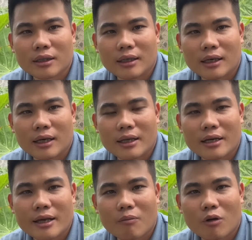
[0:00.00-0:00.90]
thì à,
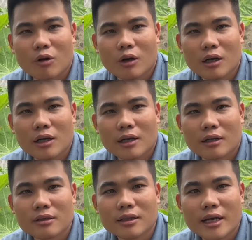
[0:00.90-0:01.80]
vợ chồng của à,
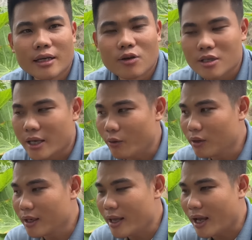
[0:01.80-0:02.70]
cương thi khọt xèo
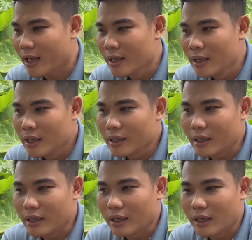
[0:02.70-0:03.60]
đó cả nhà
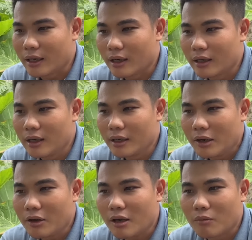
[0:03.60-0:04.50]
thì à, lên
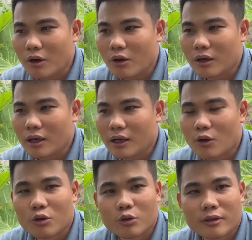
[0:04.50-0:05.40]
nói hồng loan à,
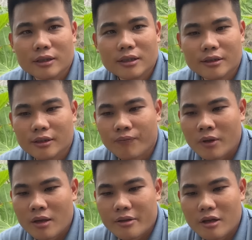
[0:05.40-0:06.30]
con ruột dữ chưa
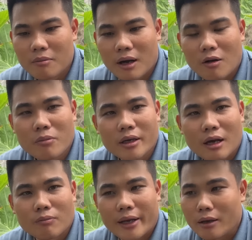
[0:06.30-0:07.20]
nhưng mà không biết
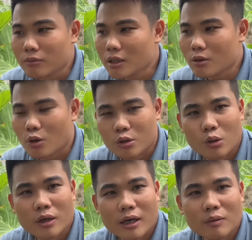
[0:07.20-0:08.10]
ông này ông thích con
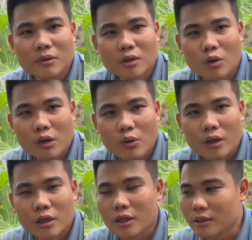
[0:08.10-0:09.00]
ruột hay là ông thích con
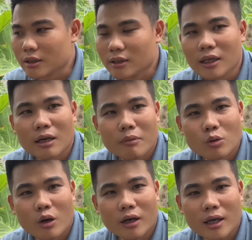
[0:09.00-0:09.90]
nuôi thật sự rất là
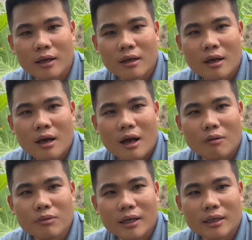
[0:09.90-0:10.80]
mâu thuẫn ha
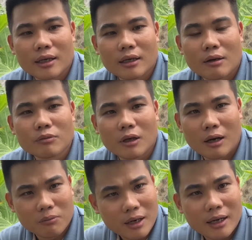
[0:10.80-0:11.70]
ông lại à, ông
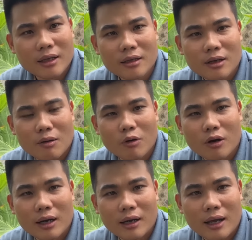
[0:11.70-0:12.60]
ông lại, lại thích hồng
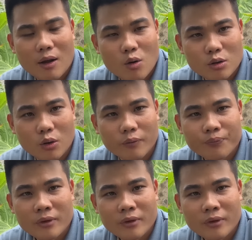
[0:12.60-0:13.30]
loan là là con ruột